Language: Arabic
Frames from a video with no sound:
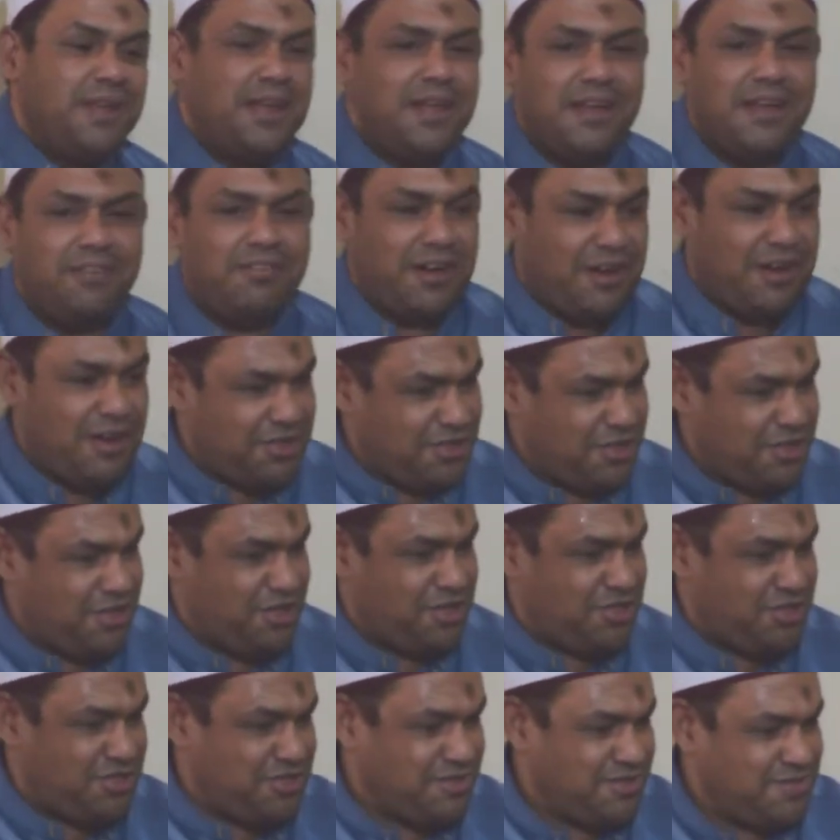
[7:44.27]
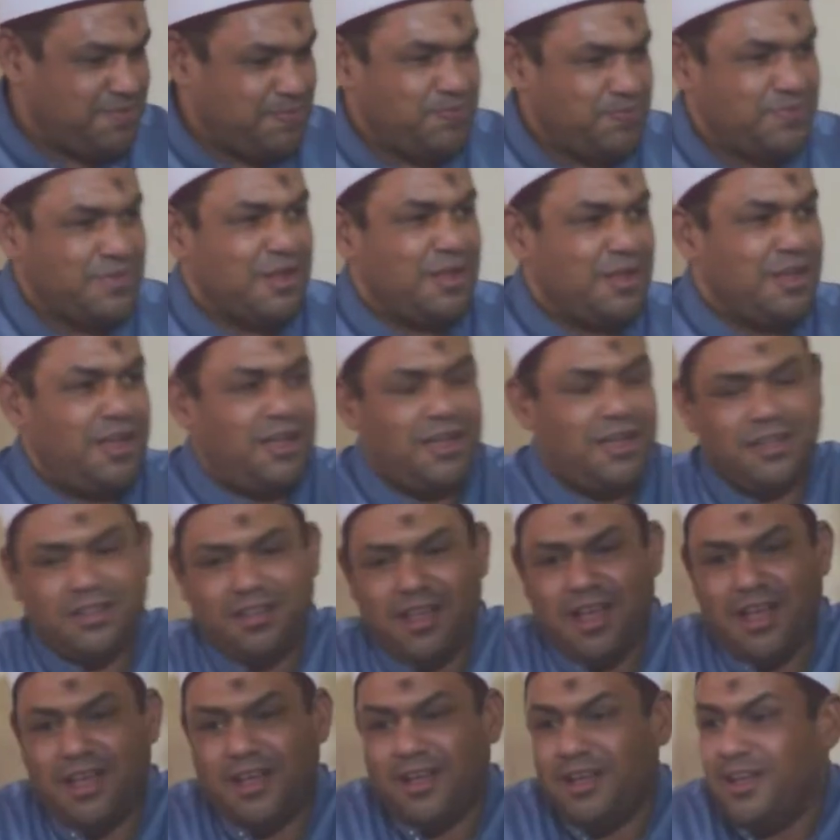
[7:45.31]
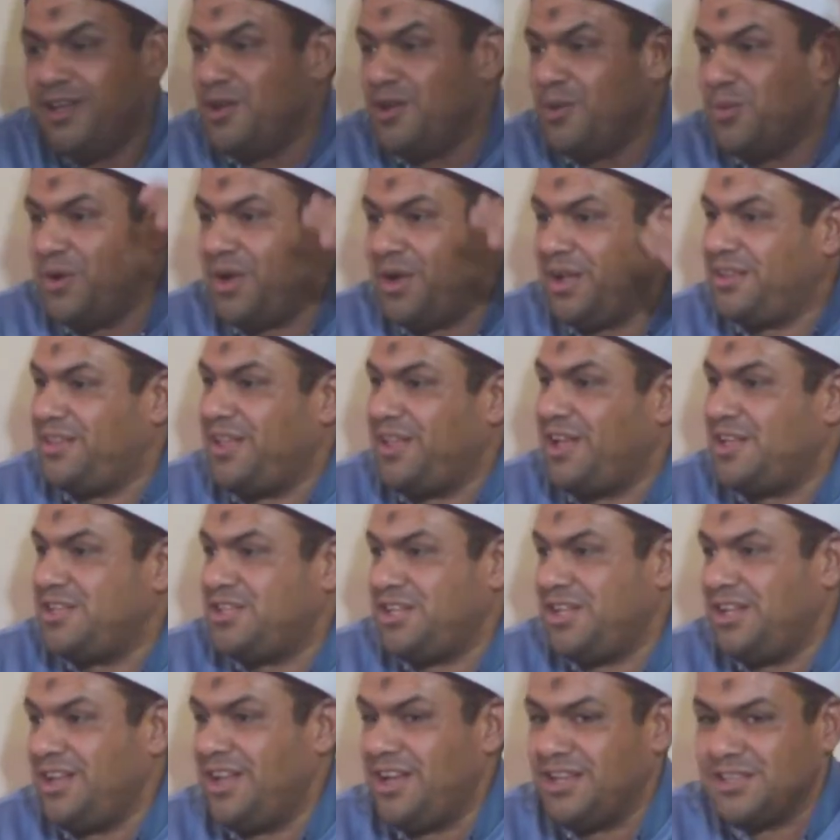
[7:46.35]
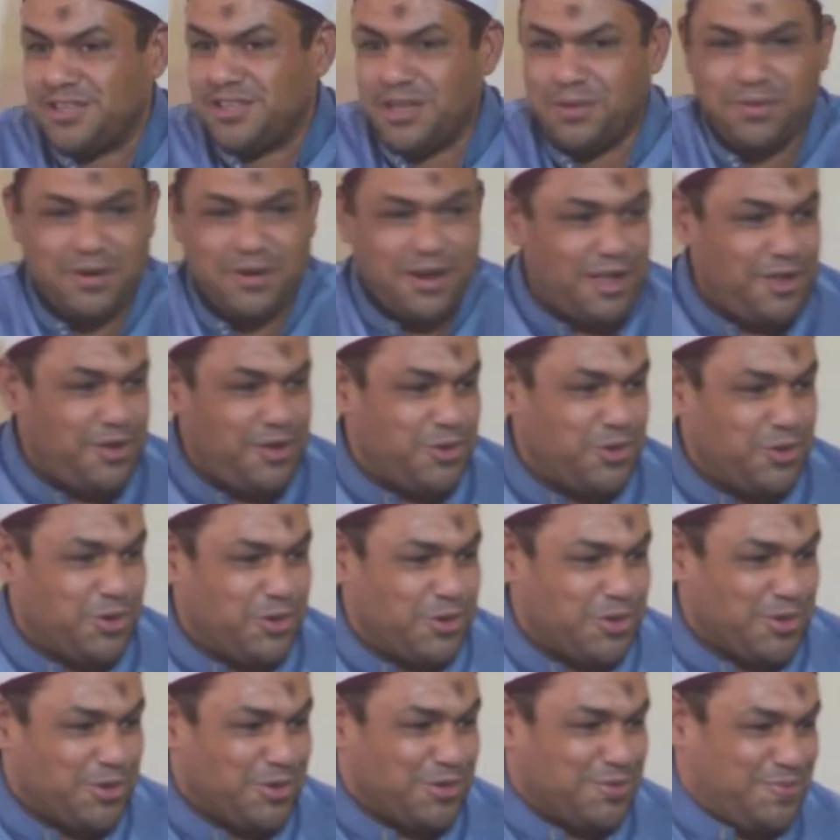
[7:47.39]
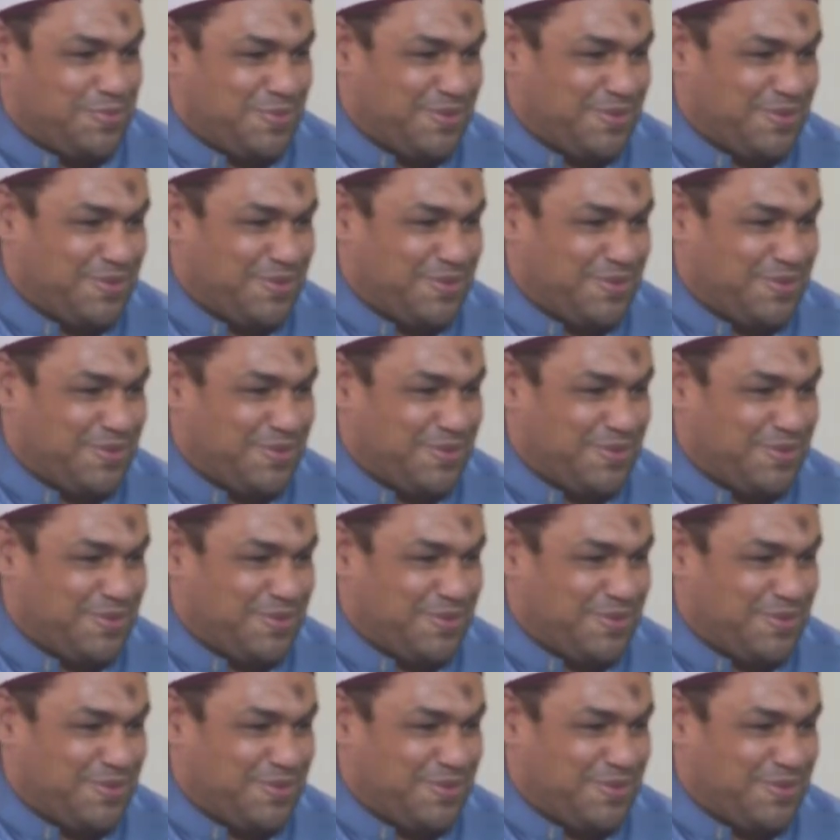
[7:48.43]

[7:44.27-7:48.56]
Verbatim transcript: فقط إيش؟ اهدأ واحتاج إلى صبر أيوب